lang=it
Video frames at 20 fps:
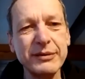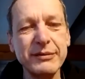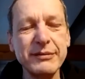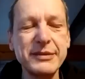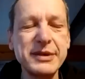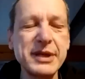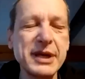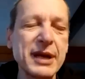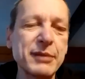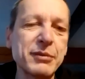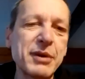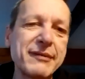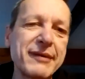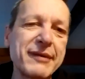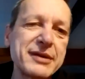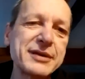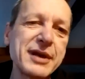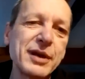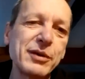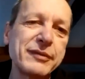c'era quel
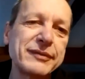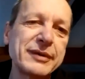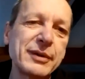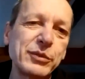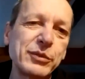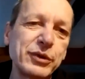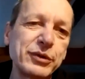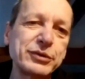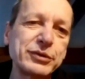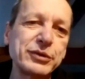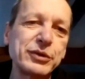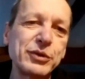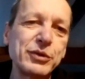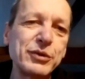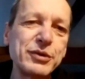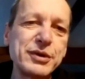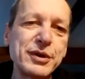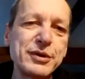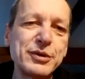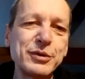Vangelo famoso in
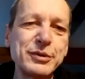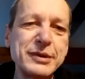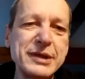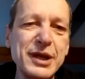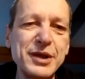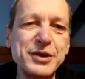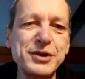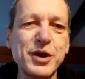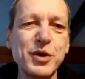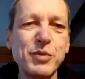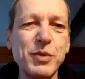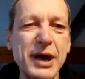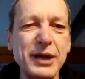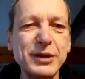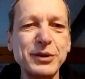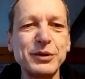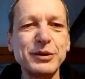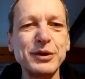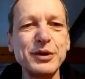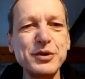cui Gesù dice
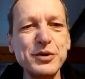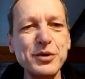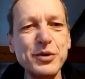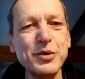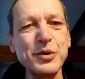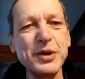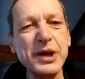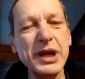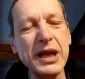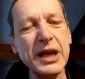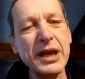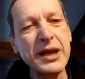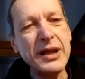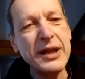quando digiuni